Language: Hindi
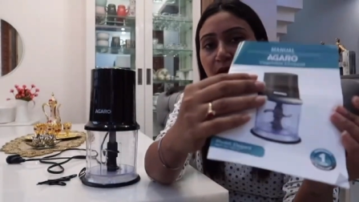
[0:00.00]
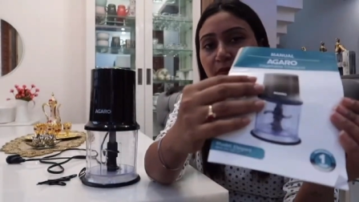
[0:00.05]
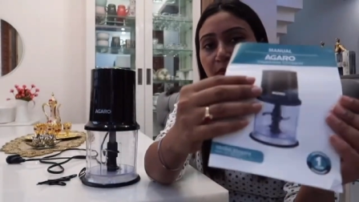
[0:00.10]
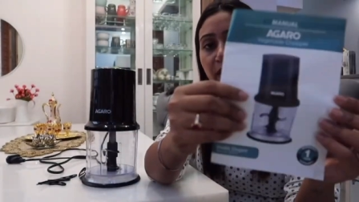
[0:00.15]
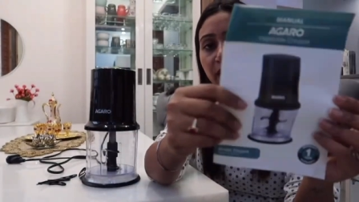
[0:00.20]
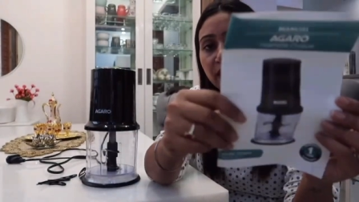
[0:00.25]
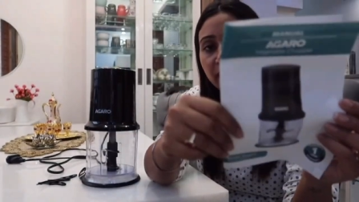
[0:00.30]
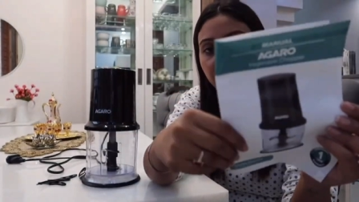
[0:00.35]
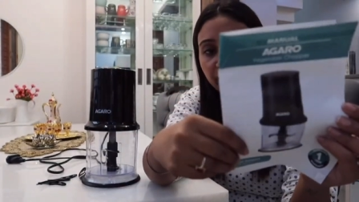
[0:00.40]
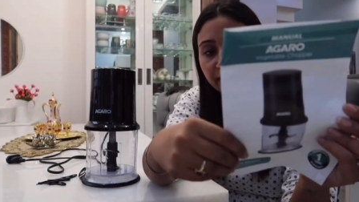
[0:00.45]
एक
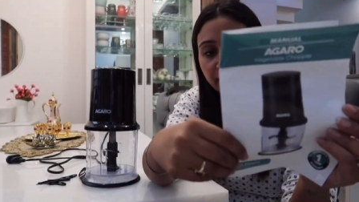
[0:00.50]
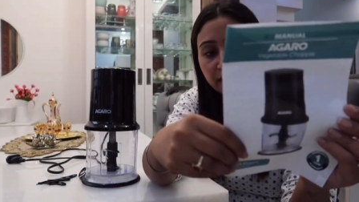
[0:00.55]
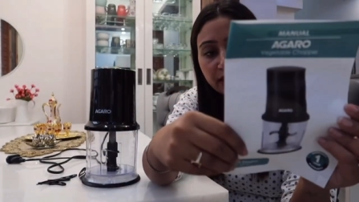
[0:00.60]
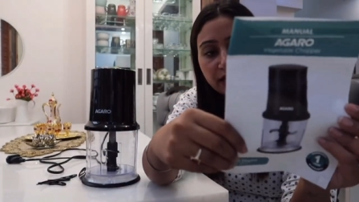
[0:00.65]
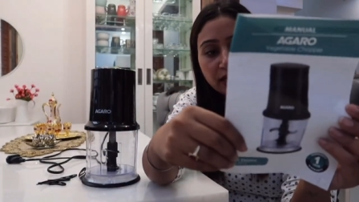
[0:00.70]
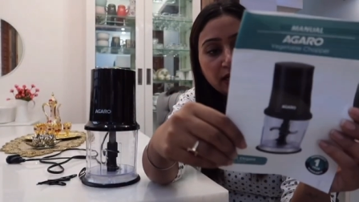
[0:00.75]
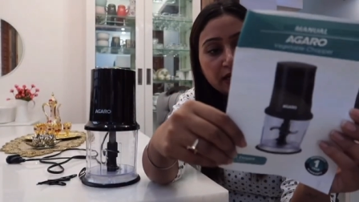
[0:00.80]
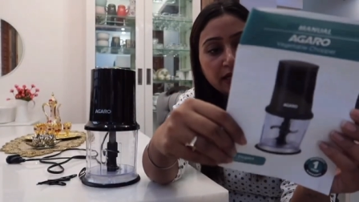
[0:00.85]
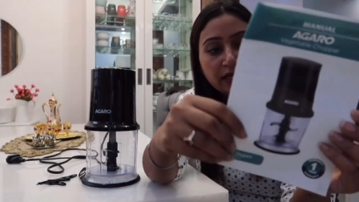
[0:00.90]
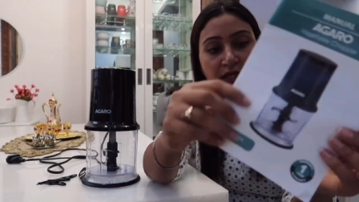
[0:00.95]
बार रीड
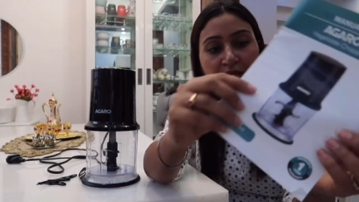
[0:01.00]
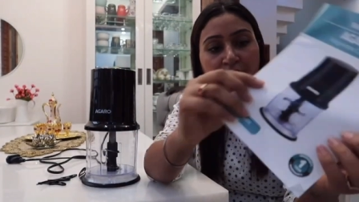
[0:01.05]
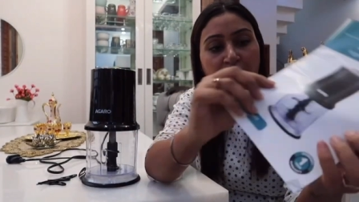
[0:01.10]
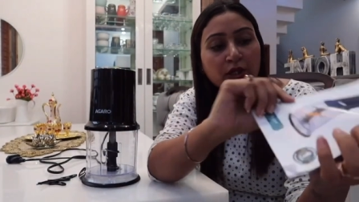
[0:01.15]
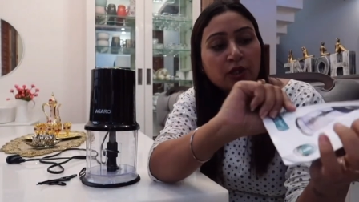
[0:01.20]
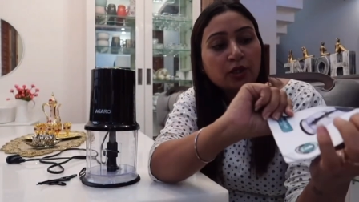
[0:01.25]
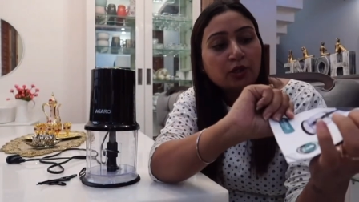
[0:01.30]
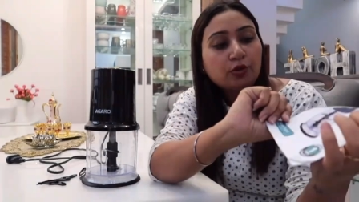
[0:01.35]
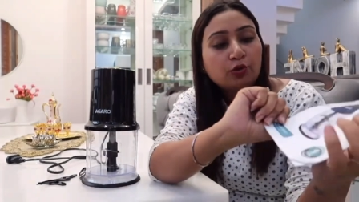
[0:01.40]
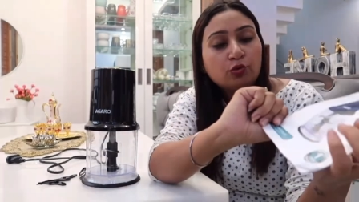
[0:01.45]
कर लें
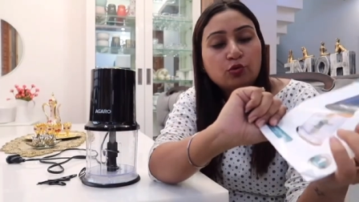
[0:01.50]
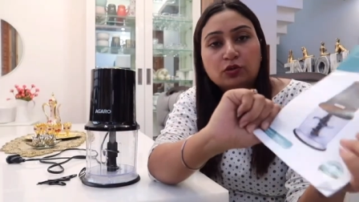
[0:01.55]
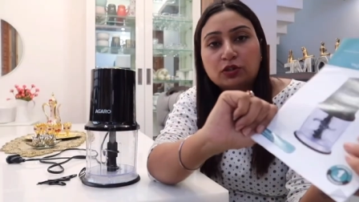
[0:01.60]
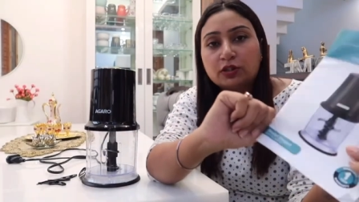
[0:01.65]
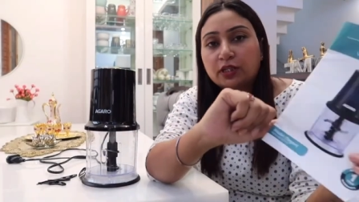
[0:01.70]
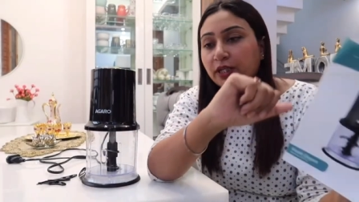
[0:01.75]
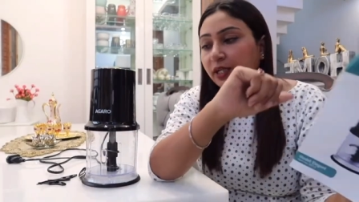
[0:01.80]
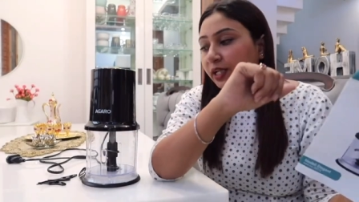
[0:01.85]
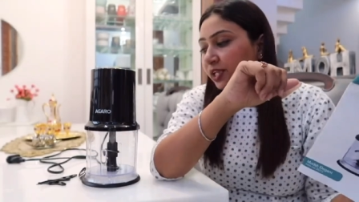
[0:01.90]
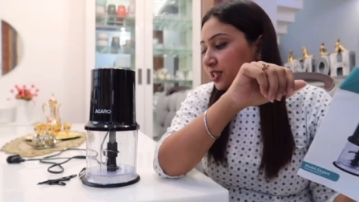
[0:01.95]
यूज़
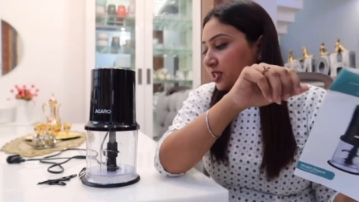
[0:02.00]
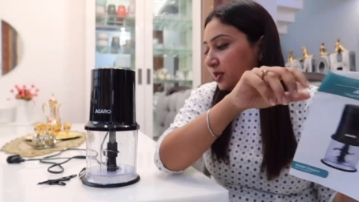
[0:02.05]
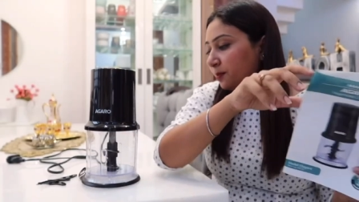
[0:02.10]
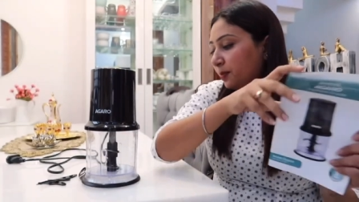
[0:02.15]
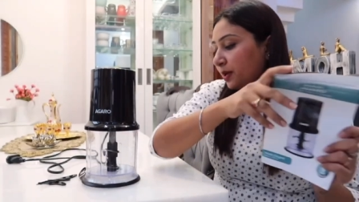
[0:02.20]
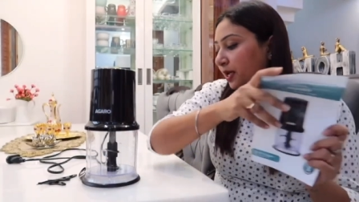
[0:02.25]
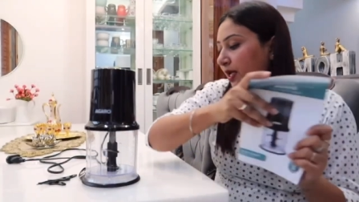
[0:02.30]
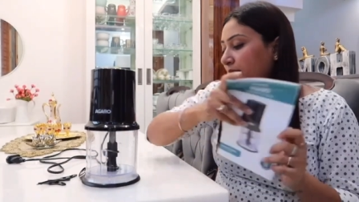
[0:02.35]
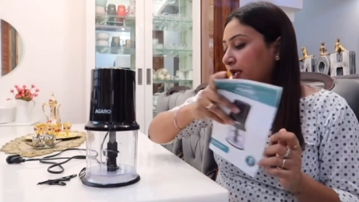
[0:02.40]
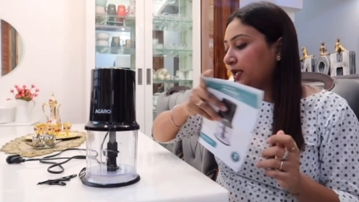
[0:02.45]
करने से
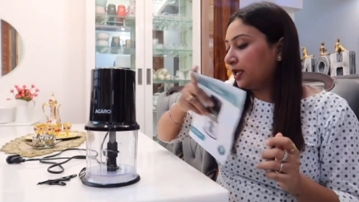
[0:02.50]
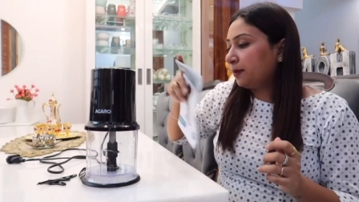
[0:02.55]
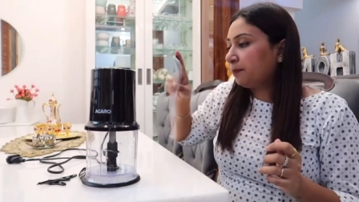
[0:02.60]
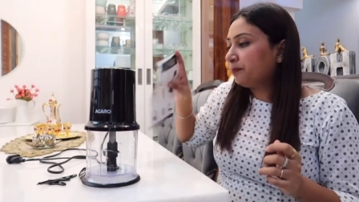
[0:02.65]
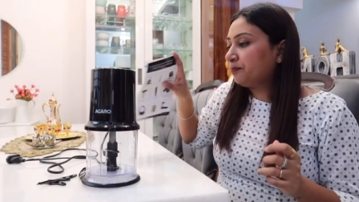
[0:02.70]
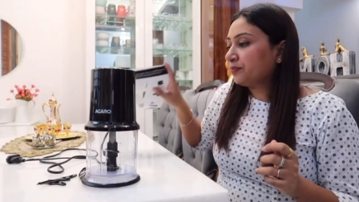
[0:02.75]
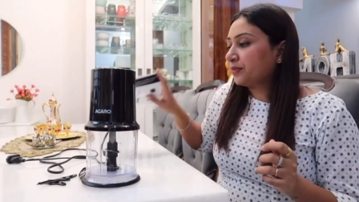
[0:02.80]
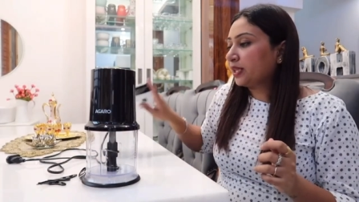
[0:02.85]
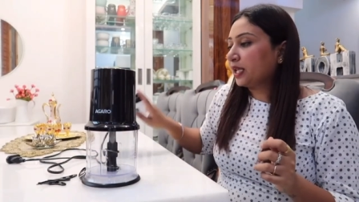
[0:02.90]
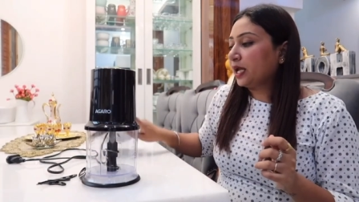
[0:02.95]
पहले
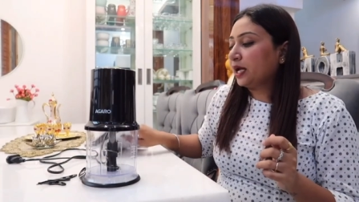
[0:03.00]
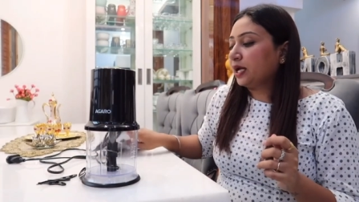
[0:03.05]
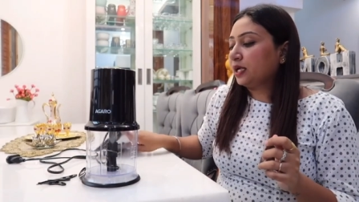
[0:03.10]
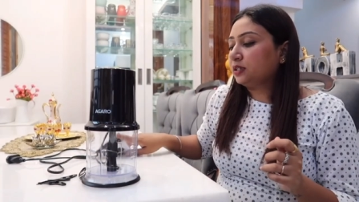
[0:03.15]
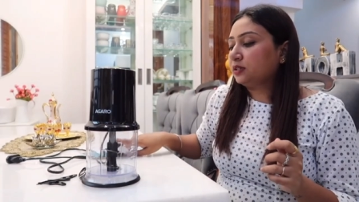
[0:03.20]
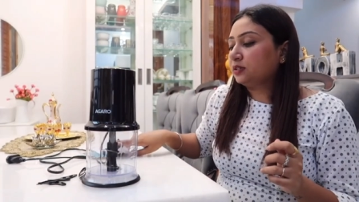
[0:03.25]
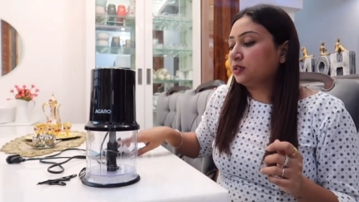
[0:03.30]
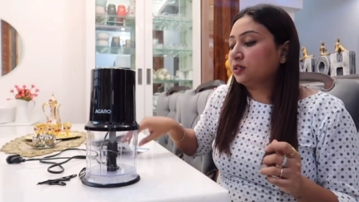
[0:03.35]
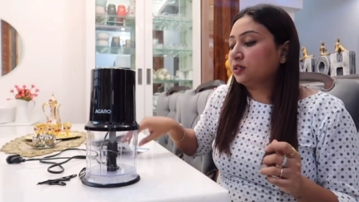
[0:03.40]
एंड